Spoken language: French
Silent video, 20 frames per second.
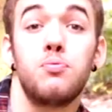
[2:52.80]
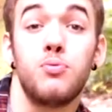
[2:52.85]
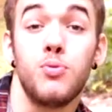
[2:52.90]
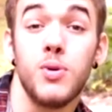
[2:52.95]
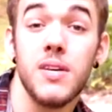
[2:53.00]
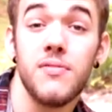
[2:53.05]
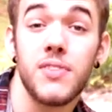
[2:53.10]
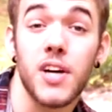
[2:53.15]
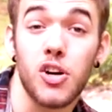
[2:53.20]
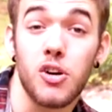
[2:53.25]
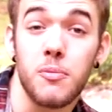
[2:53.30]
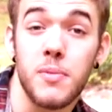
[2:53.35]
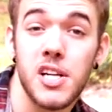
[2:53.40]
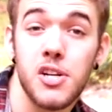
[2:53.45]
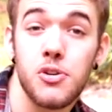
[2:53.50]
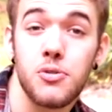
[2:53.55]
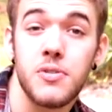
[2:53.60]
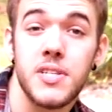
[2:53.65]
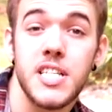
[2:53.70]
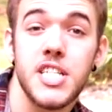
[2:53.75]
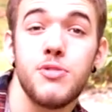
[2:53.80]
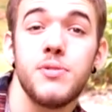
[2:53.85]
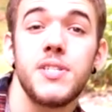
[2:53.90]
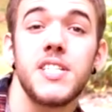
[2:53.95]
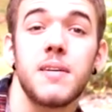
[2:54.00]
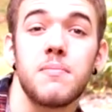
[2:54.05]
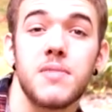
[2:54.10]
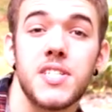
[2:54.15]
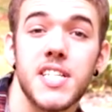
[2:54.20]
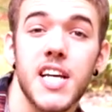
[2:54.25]
Puis, vers le milieu du
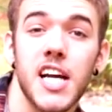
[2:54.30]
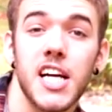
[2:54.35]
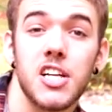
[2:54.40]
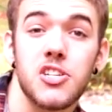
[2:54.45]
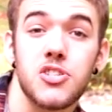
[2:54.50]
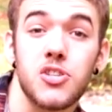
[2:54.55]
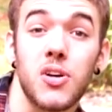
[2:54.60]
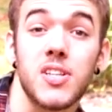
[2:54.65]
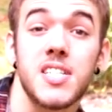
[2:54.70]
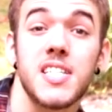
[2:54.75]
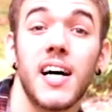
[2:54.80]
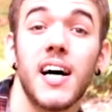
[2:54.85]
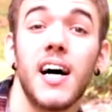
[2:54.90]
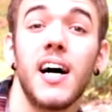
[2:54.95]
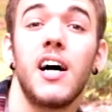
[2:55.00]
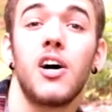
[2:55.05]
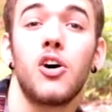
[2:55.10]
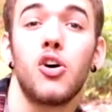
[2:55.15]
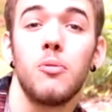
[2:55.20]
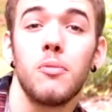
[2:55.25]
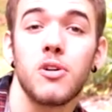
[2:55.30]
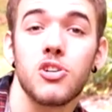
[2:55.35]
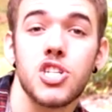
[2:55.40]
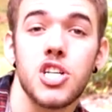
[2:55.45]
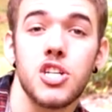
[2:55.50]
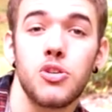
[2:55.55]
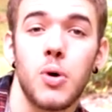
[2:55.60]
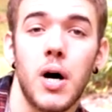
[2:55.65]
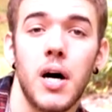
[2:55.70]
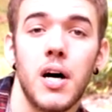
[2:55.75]
XVIIIe siècle, sortira un roman
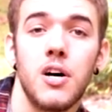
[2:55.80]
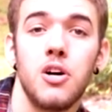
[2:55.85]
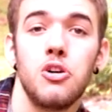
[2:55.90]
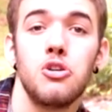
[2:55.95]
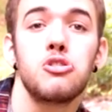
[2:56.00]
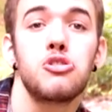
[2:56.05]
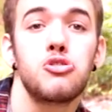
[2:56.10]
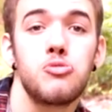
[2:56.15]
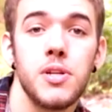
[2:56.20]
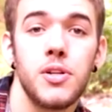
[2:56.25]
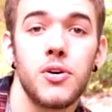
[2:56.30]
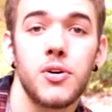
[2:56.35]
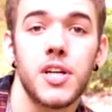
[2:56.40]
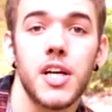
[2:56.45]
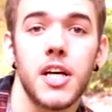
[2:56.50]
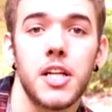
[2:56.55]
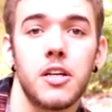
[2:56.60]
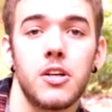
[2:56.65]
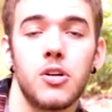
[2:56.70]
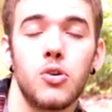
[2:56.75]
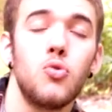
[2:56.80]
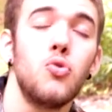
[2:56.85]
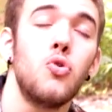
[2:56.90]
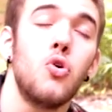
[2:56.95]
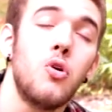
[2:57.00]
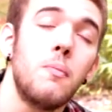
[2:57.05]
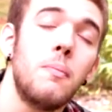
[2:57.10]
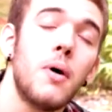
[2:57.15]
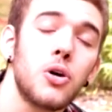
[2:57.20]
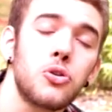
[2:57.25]
chinois, le Suidoken, ou
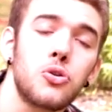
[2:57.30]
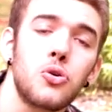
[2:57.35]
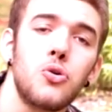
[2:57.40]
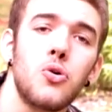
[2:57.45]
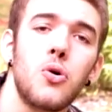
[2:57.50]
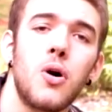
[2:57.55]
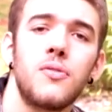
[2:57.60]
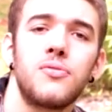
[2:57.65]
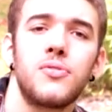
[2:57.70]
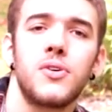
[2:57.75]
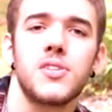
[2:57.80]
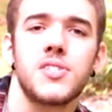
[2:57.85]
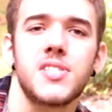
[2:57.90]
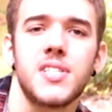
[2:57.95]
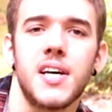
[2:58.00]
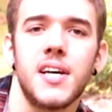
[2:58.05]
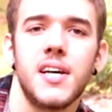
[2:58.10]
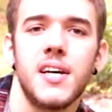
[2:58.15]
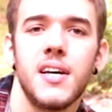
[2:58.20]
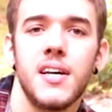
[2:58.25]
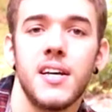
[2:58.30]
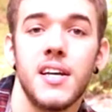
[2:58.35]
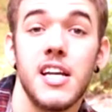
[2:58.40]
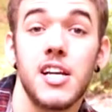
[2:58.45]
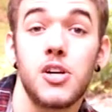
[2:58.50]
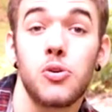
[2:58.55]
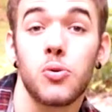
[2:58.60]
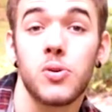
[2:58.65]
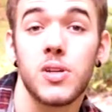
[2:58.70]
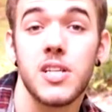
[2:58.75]
Au bord de l'eau en français.
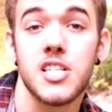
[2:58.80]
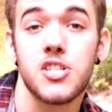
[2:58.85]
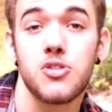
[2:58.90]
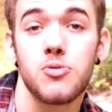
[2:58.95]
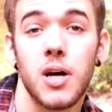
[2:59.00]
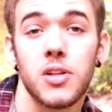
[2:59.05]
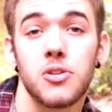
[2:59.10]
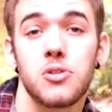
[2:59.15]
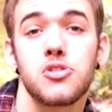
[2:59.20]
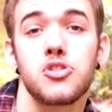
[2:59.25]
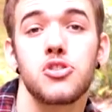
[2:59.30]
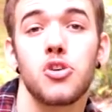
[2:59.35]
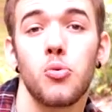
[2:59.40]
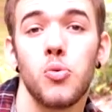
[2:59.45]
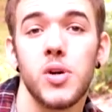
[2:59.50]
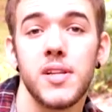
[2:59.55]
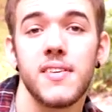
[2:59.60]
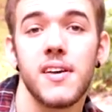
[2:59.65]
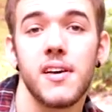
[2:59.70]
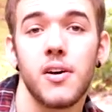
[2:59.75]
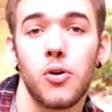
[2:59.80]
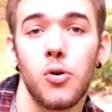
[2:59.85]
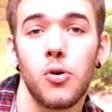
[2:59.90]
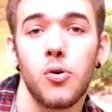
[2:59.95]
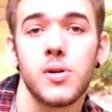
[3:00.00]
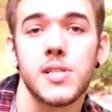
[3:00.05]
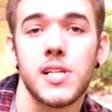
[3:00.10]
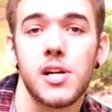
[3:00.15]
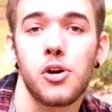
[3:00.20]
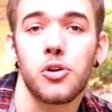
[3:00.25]
Il compte l'histoire de 108
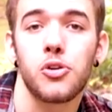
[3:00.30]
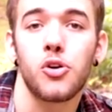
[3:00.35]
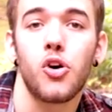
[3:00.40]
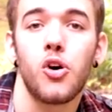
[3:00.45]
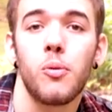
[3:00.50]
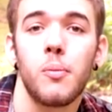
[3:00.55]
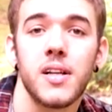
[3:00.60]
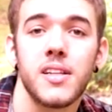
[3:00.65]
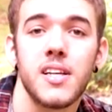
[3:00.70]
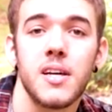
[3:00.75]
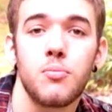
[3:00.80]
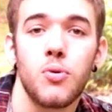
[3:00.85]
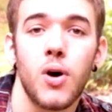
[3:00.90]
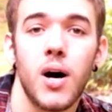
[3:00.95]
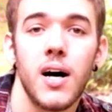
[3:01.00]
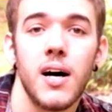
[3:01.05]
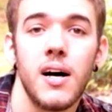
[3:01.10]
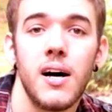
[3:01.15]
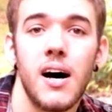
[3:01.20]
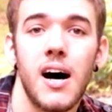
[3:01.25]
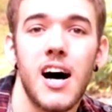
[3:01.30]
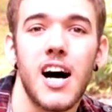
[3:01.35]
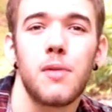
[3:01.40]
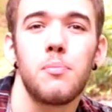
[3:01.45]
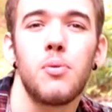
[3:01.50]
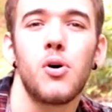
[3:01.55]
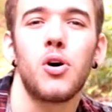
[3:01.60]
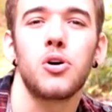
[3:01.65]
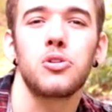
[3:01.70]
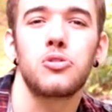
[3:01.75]
héros aux allures de Robin des Bois,
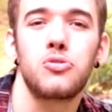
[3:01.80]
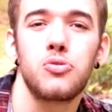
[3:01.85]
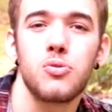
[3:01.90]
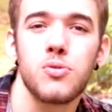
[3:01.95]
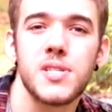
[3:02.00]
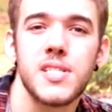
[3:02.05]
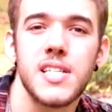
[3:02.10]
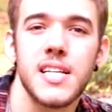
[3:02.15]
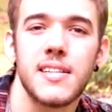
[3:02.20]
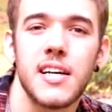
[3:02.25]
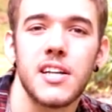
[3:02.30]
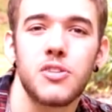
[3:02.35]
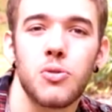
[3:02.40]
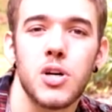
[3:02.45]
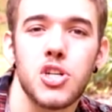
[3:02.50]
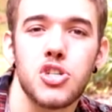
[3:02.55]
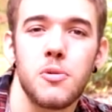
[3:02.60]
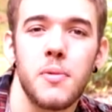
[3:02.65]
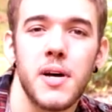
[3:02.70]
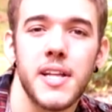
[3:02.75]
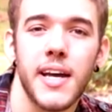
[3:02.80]
arborant tous des tatouages de